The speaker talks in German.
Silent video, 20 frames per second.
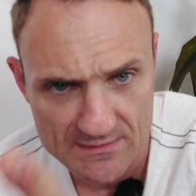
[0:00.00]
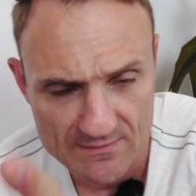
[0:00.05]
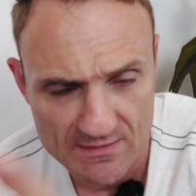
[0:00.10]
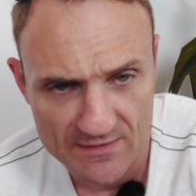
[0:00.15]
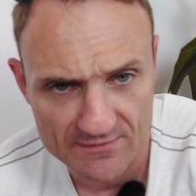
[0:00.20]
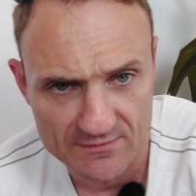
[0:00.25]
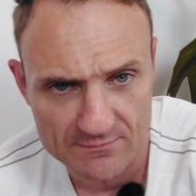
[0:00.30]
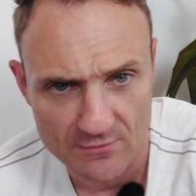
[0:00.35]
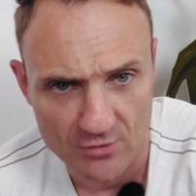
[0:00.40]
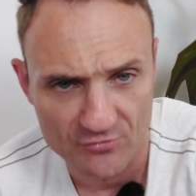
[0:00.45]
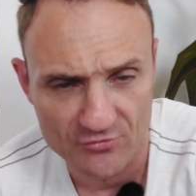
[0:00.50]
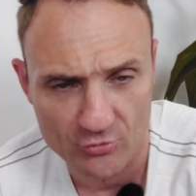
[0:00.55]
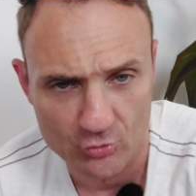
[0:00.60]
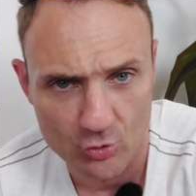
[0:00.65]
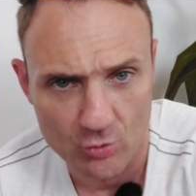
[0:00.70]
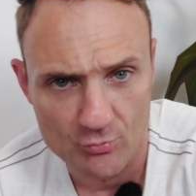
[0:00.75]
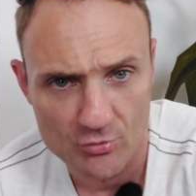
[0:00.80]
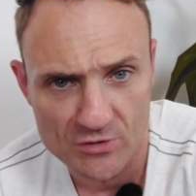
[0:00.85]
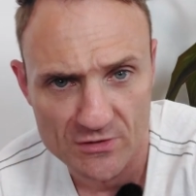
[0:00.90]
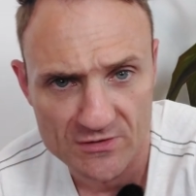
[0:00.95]
ihr mir das immer aus der
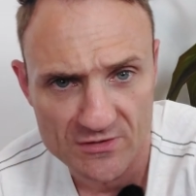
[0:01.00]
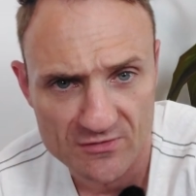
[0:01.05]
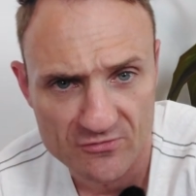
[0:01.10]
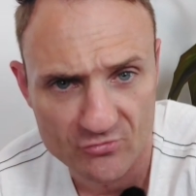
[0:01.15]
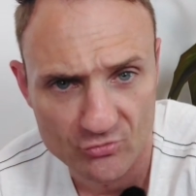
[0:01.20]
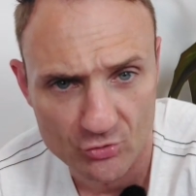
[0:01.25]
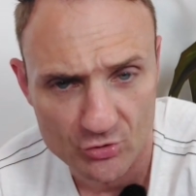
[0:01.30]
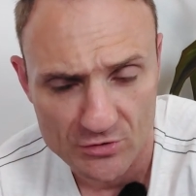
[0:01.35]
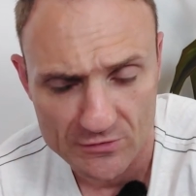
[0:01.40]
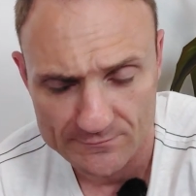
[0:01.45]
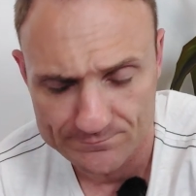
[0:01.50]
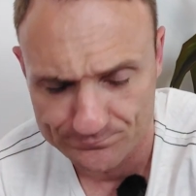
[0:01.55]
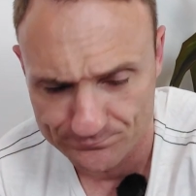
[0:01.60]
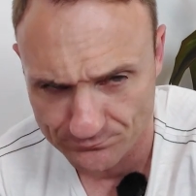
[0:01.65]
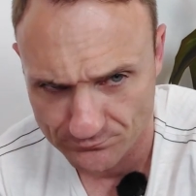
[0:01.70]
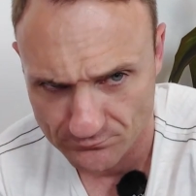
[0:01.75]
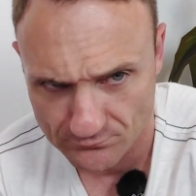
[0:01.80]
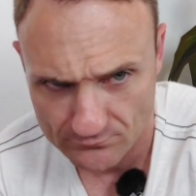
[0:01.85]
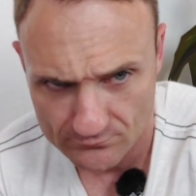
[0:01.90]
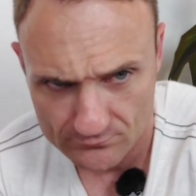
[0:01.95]
Community zurück,
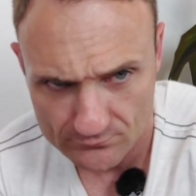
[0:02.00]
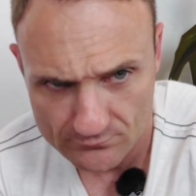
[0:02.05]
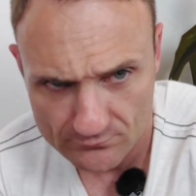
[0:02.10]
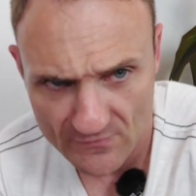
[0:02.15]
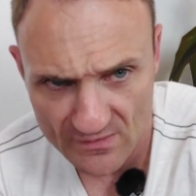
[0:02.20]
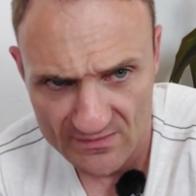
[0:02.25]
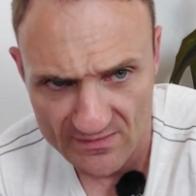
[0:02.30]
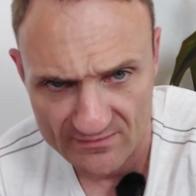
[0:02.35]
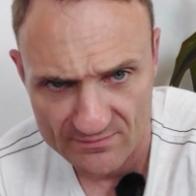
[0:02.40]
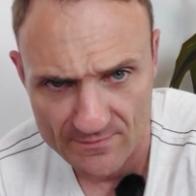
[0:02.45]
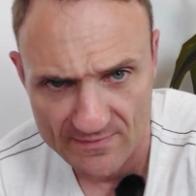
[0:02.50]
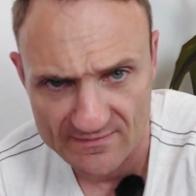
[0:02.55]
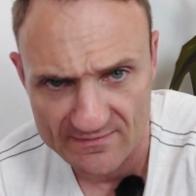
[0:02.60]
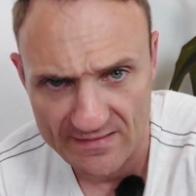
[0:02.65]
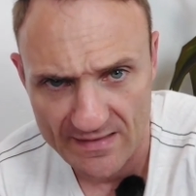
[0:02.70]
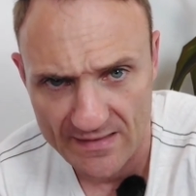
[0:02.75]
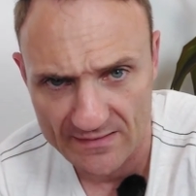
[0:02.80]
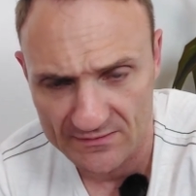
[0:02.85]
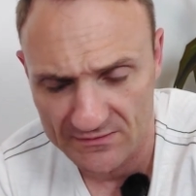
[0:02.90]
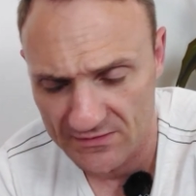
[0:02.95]
dass man
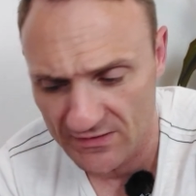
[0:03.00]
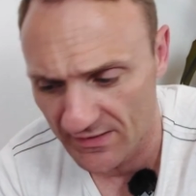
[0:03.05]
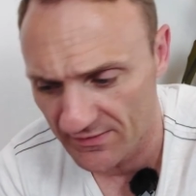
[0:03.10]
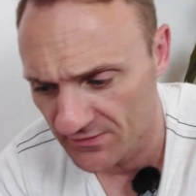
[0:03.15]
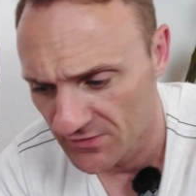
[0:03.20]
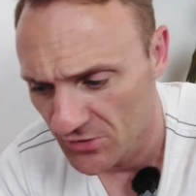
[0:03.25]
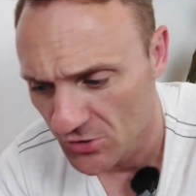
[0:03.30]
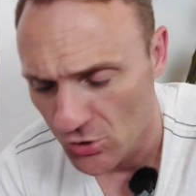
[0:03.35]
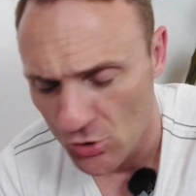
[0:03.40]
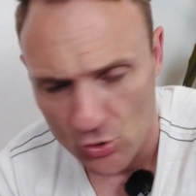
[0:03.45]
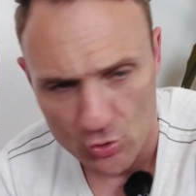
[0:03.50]
sagen kann,